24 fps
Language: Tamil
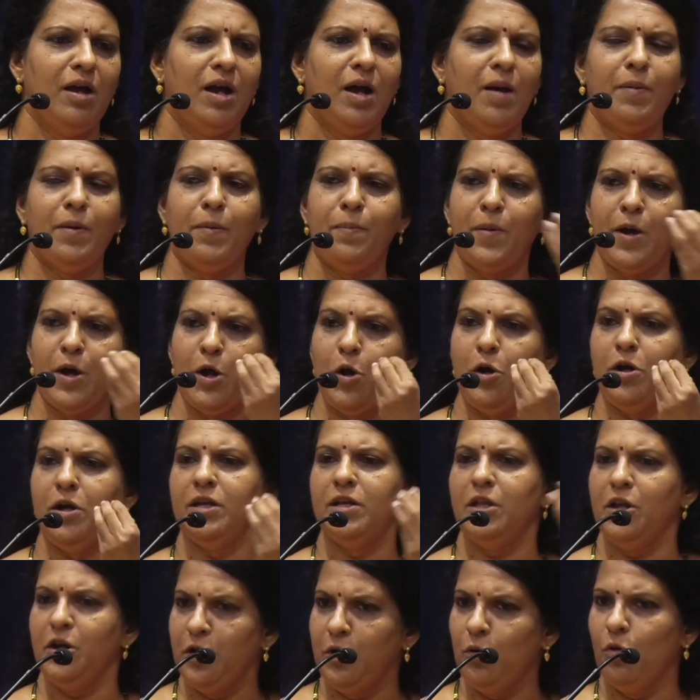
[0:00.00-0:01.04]
அப்புறம் பரோட்டா
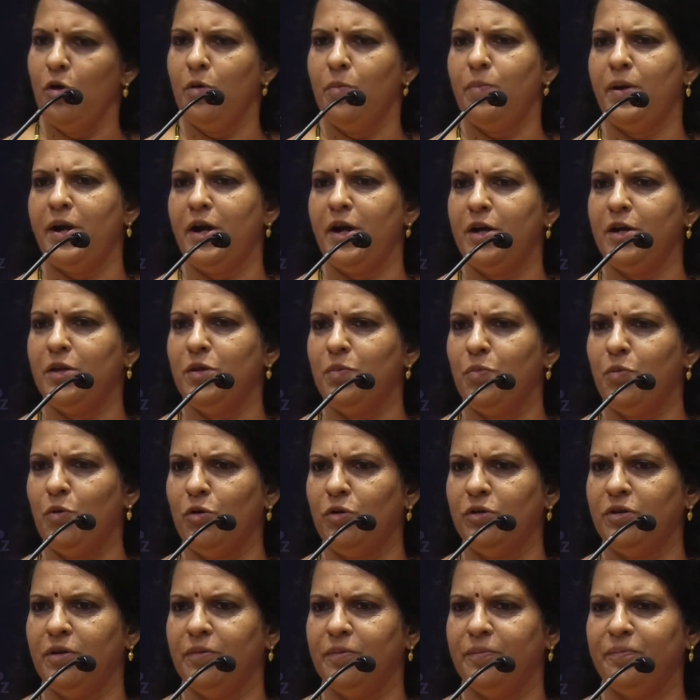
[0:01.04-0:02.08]
தின்னுட்டு ஒரு படம் எடுத்து
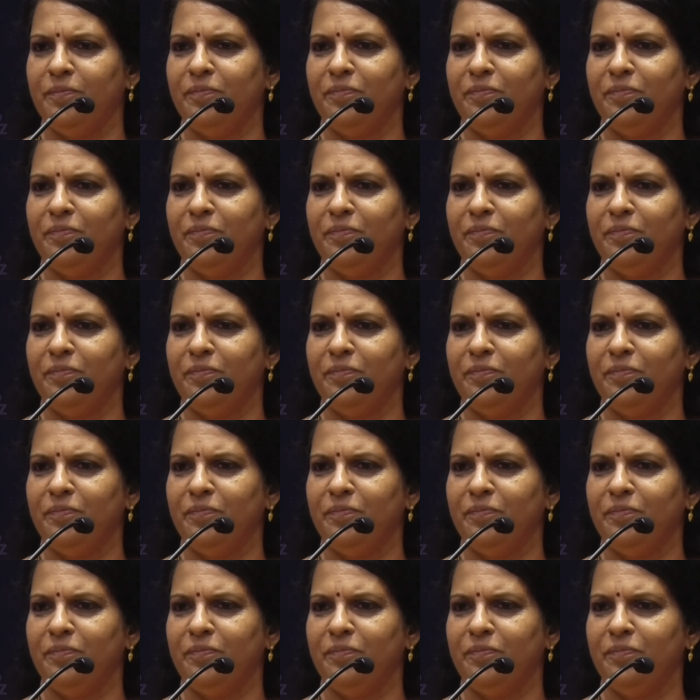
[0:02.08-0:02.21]
போடுது